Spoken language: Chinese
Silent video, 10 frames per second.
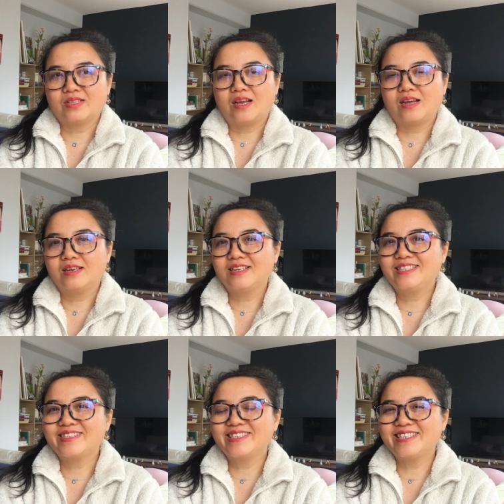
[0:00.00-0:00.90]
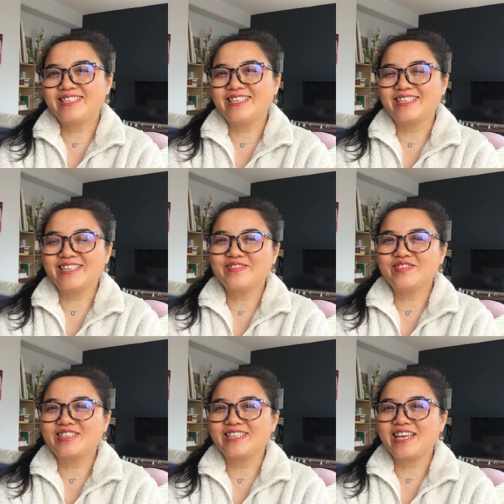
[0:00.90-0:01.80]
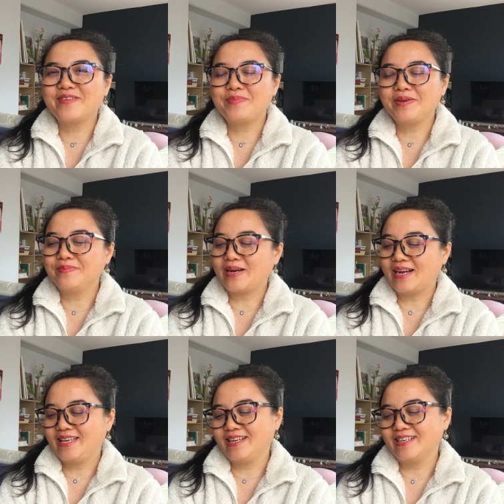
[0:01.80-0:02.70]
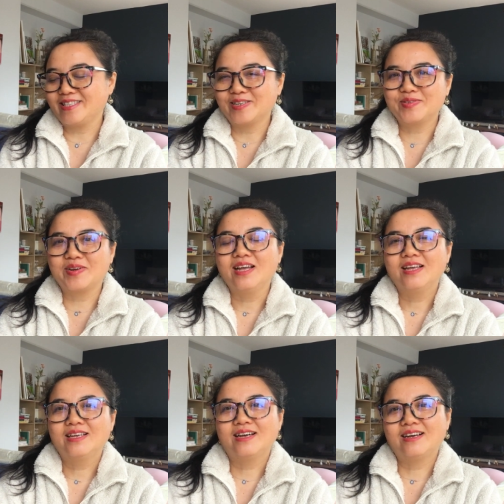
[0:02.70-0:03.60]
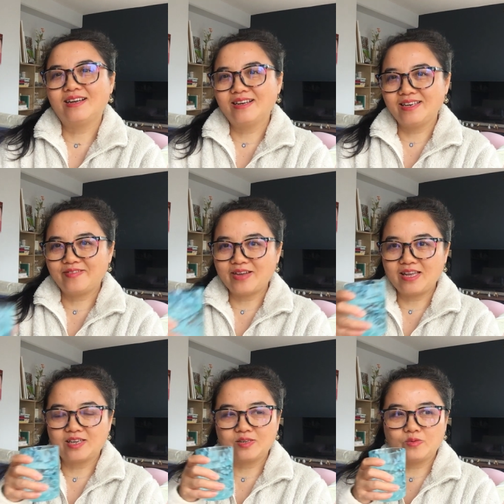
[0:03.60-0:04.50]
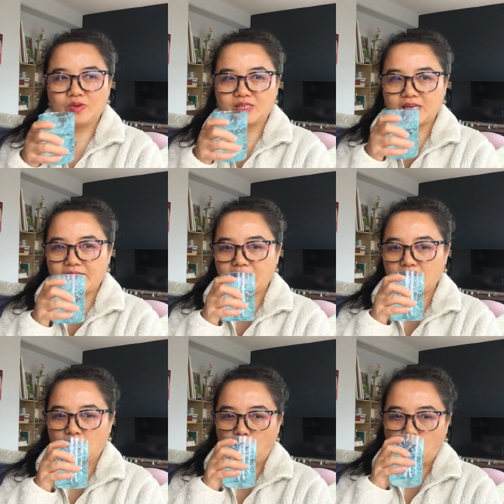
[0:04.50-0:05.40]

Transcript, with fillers: 哎，就是也是有职业病吧，也可能说，啊，另外也是我在，